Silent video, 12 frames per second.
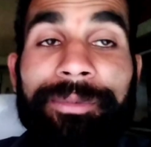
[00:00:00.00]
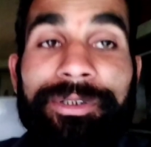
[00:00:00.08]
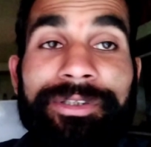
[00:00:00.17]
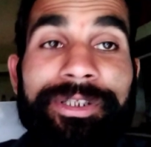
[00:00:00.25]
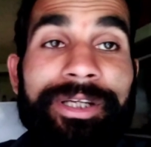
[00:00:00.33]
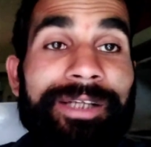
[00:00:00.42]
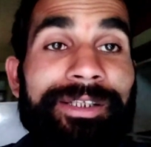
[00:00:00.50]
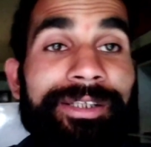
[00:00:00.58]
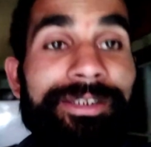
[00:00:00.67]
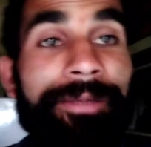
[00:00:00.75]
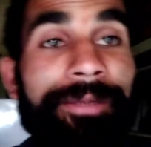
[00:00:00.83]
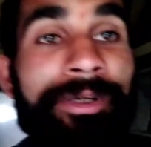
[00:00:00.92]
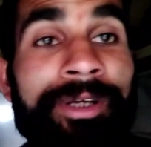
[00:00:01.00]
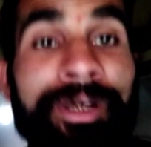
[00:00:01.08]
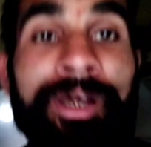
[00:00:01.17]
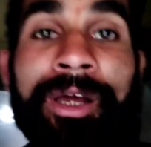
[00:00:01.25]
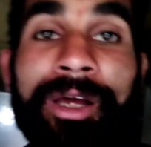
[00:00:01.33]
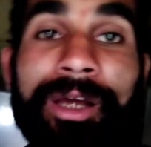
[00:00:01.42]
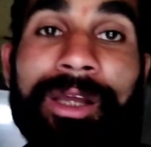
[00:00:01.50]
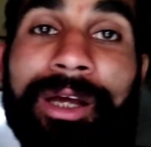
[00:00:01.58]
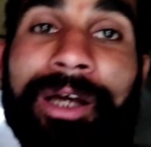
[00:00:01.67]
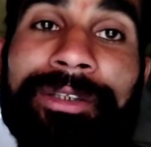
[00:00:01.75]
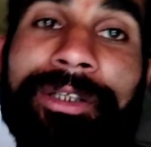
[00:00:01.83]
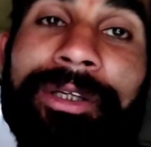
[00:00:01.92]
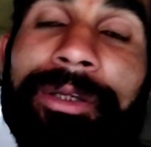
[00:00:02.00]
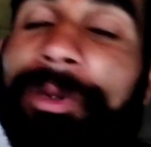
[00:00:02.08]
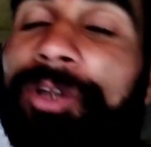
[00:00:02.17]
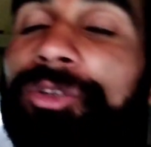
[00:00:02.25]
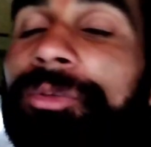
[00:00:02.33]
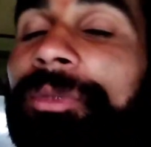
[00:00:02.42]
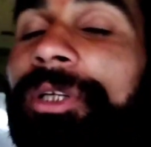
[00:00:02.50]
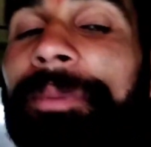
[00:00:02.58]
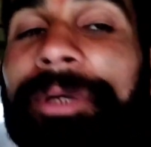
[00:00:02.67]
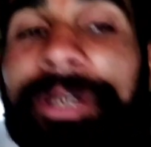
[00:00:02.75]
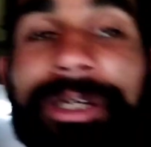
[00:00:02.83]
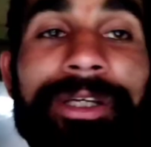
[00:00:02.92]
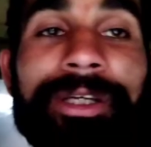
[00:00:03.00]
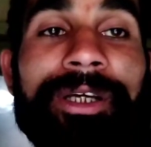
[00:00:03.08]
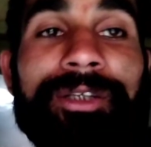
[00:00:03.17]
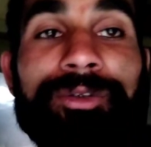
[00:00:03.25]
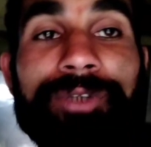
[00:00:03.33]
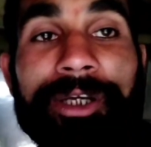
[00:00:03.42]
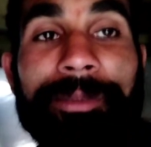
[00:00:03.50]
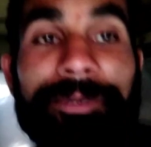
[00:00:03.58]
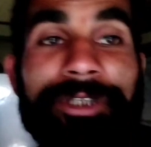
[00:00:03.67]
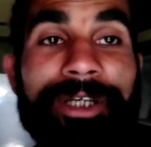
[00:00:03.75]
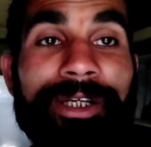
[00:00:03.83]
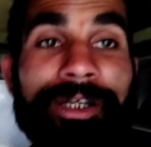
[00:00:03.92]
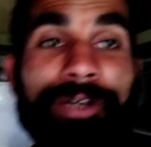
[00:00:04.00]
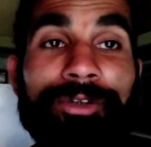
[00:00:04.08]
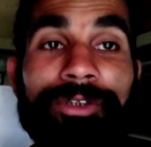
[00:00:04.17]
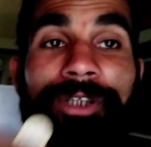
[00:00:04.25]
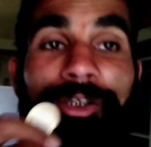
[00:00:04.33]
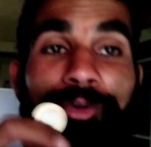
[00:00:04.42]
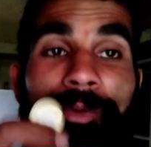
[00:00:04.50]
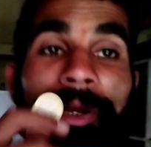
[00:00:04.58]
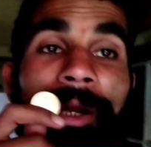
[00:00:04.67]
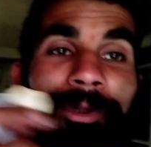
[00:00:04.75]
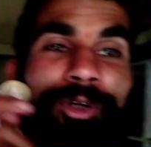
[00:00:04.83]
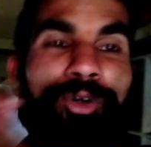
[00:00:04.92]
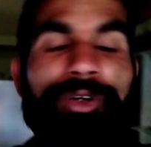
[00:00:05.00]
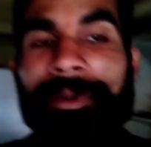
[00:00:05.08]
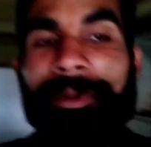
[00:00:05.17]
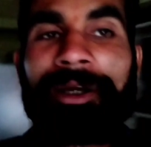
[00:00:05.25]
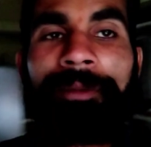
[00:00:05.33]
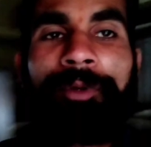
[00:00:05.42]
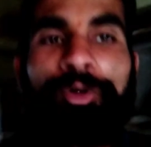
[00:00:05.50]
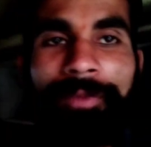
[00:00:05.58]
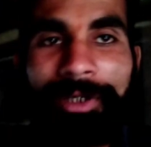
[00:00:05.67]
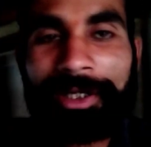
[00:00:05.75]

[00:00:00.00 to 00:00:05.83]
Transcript: अभी इससे क्या चलते हैं अभी यहाँ से पाँच सौ मीटर पर टंकी है तो टंकी पर चलेंगे और इसी दस रुपये का पेट्रोल डुबाएंगे बहुत